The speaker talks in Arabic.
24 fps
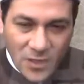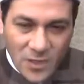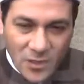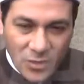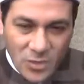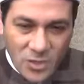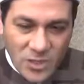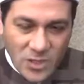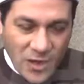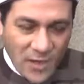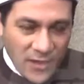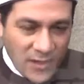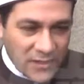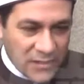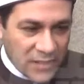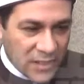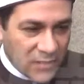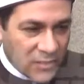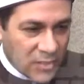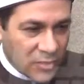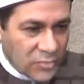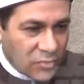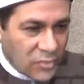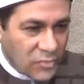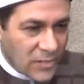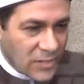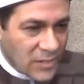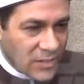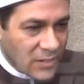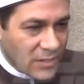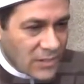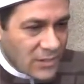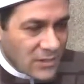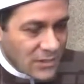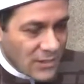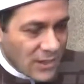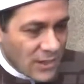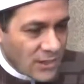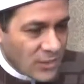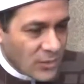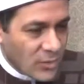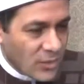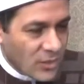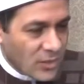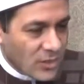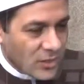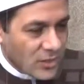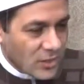أقول لكنيسة قصر الدبارة
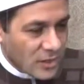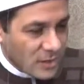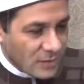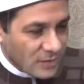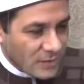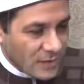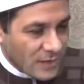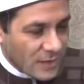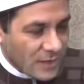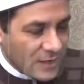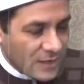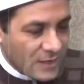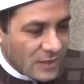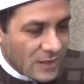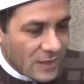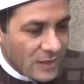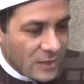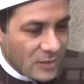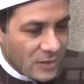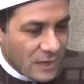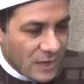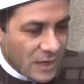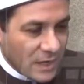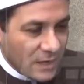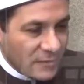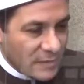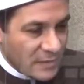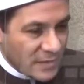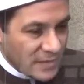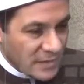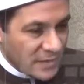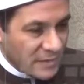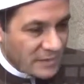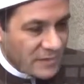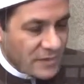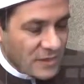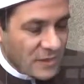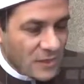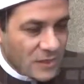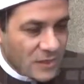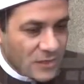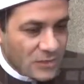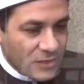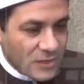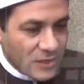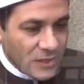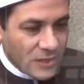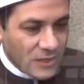يعني والقائمين عليها والعاملين
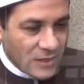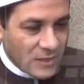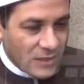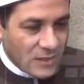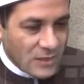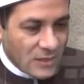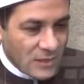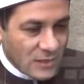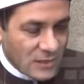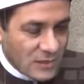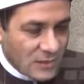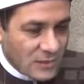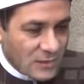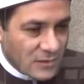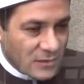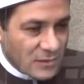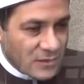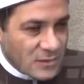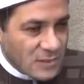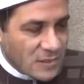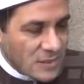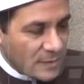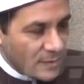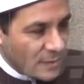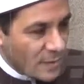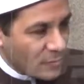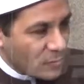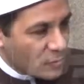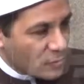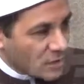فيها والقس سامح